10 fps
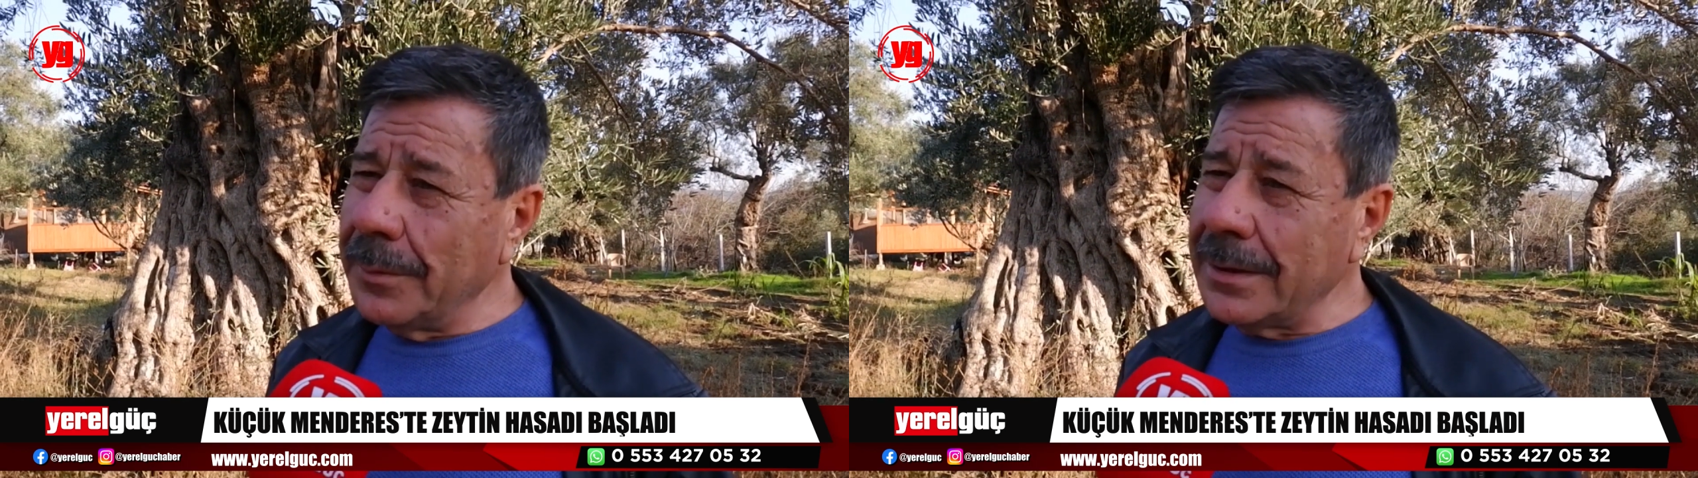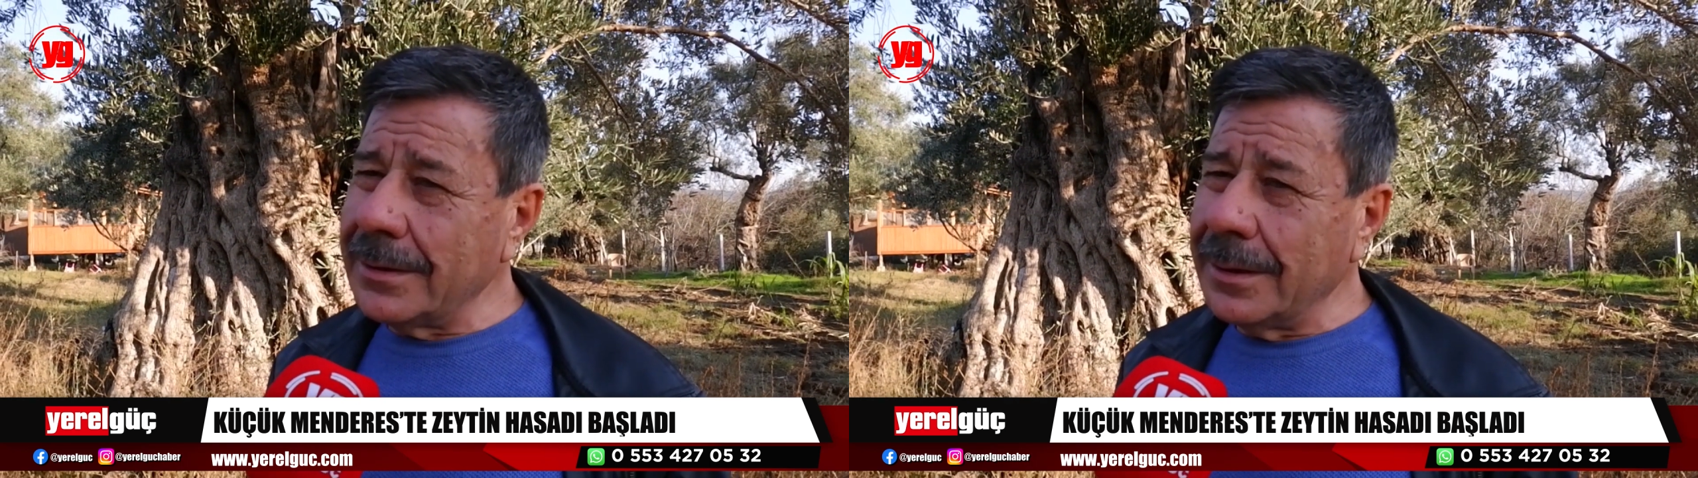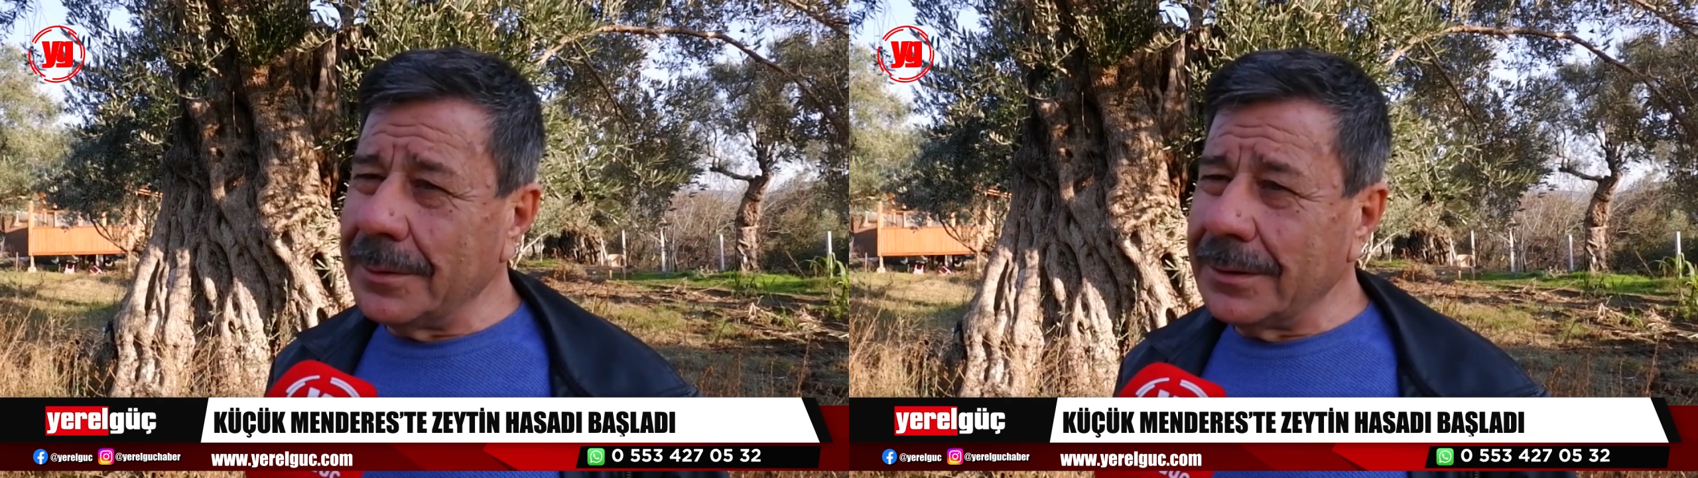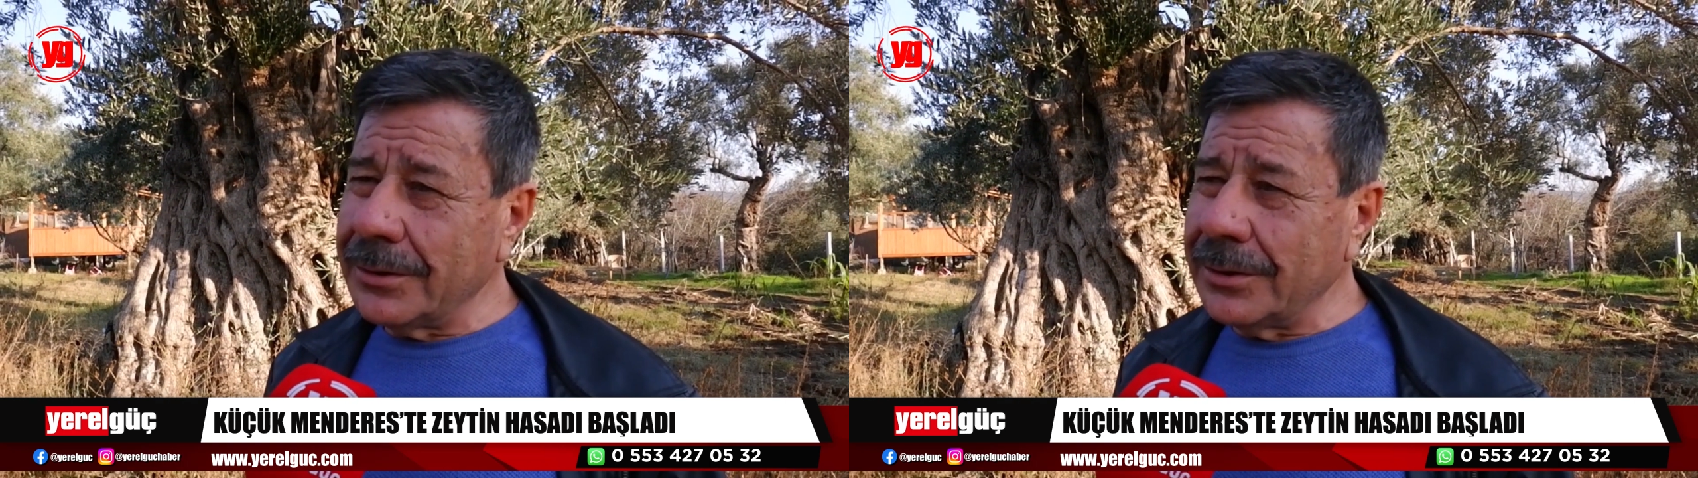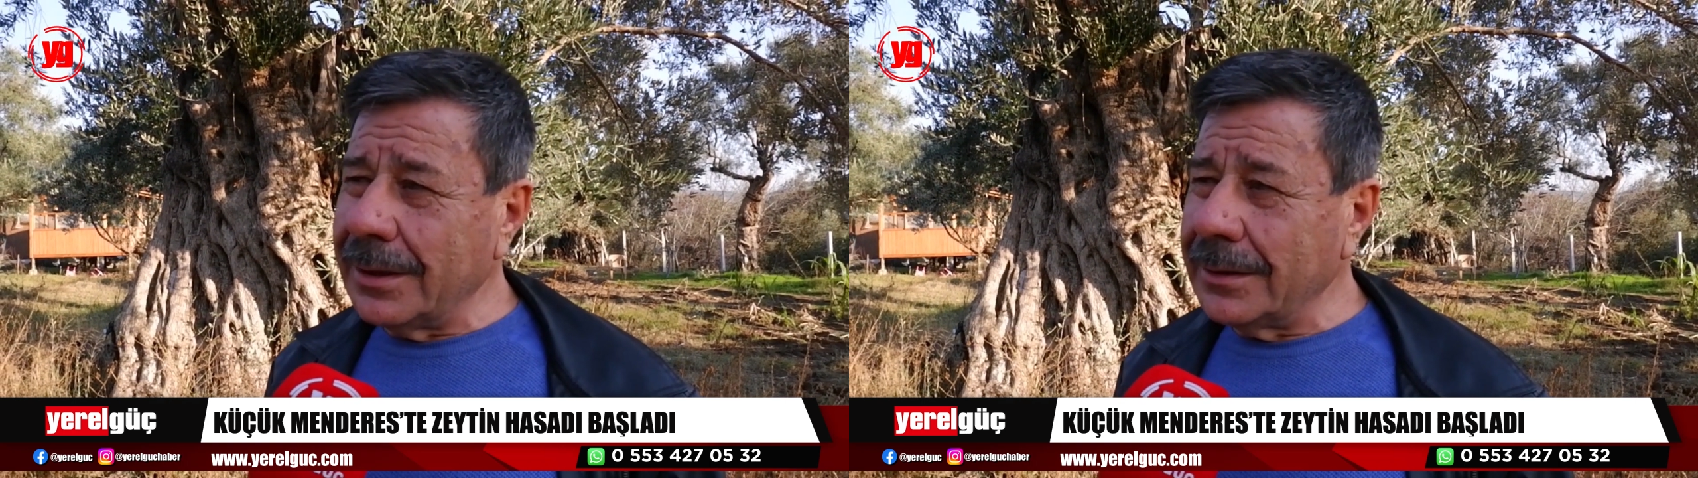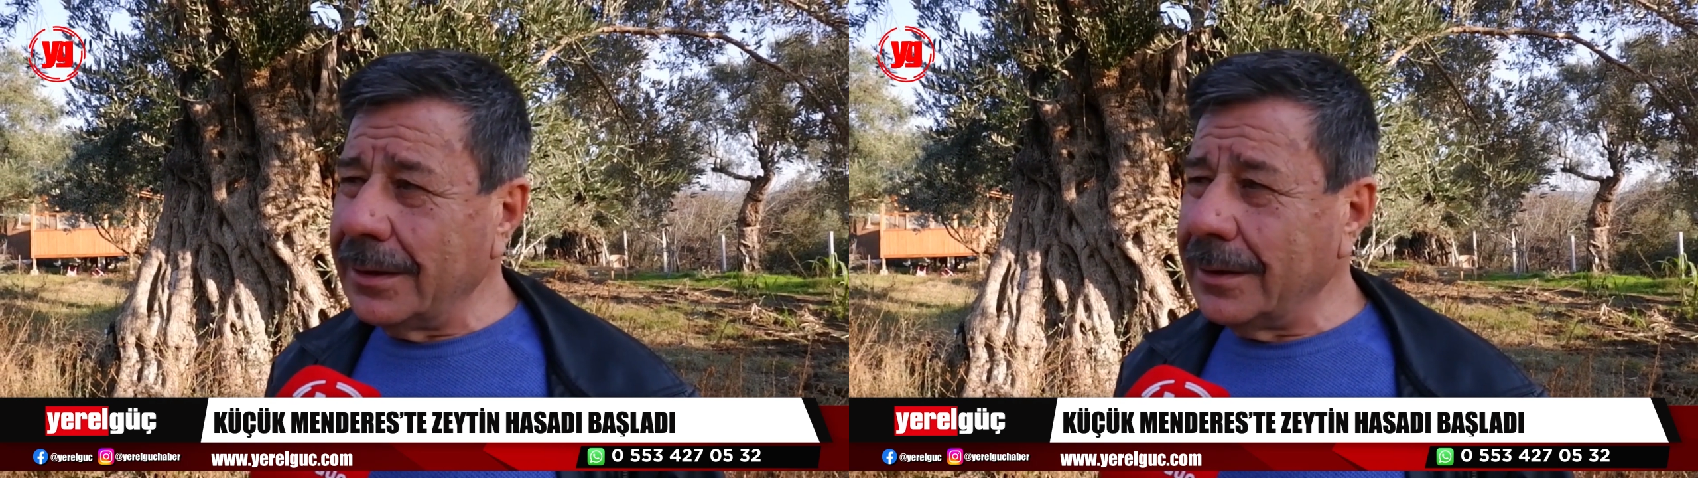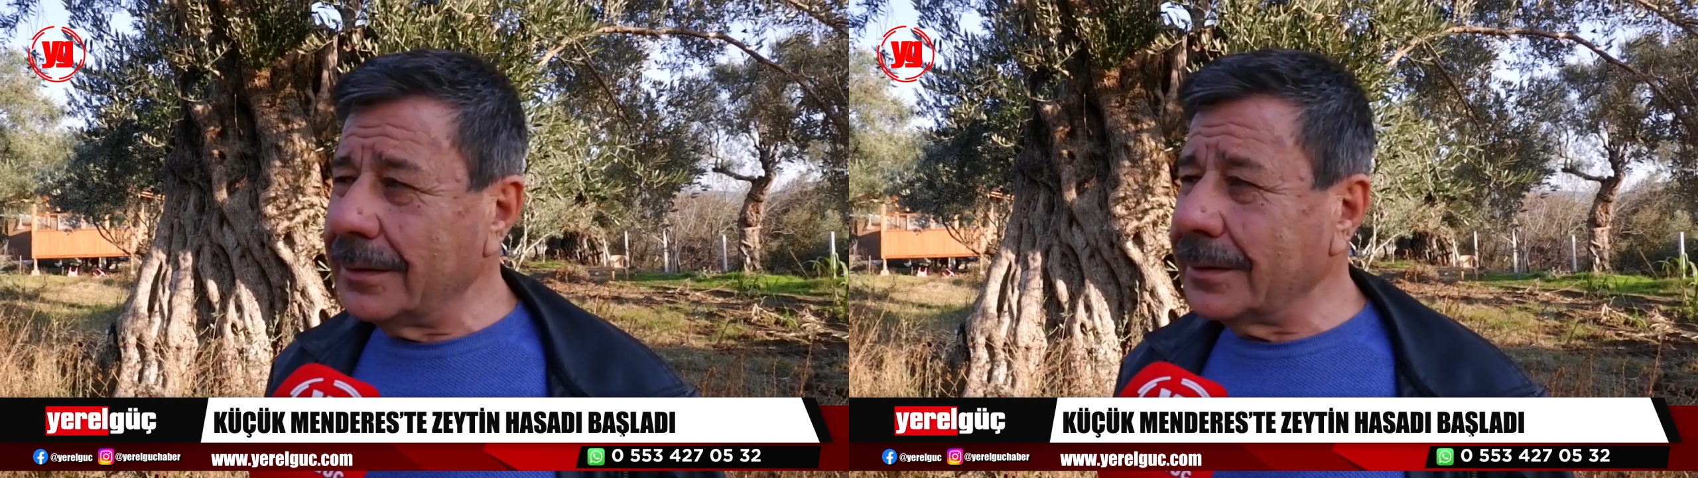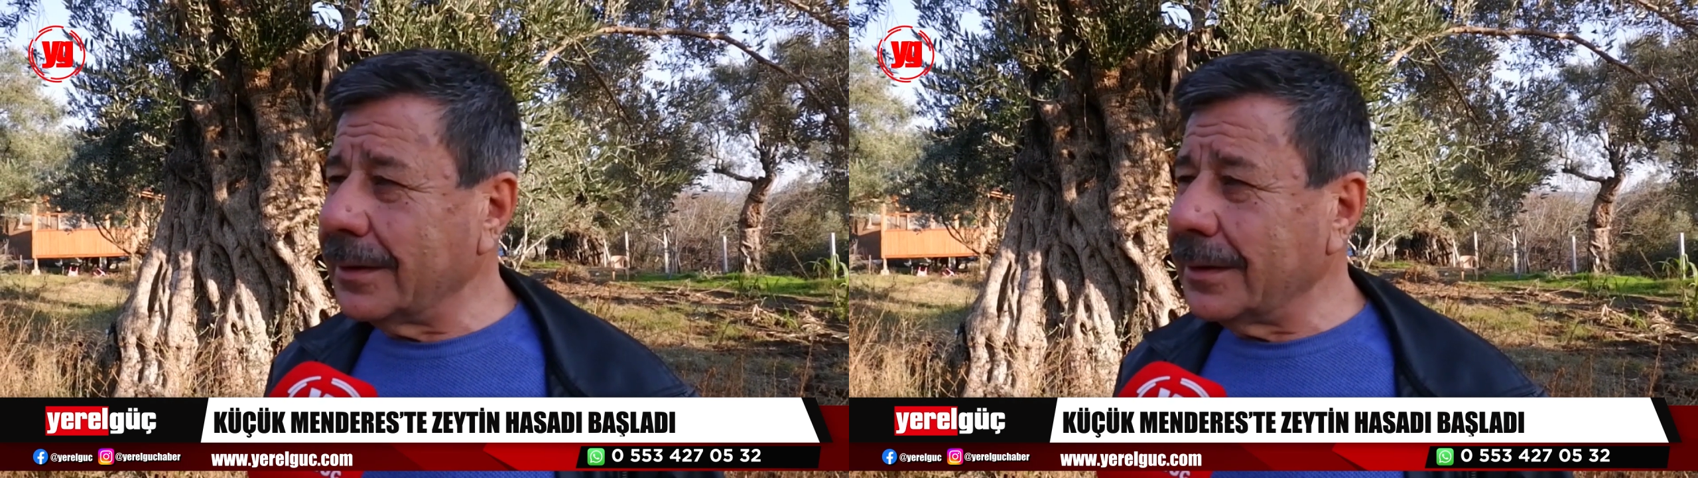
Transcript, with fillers: mesleğimin dışında da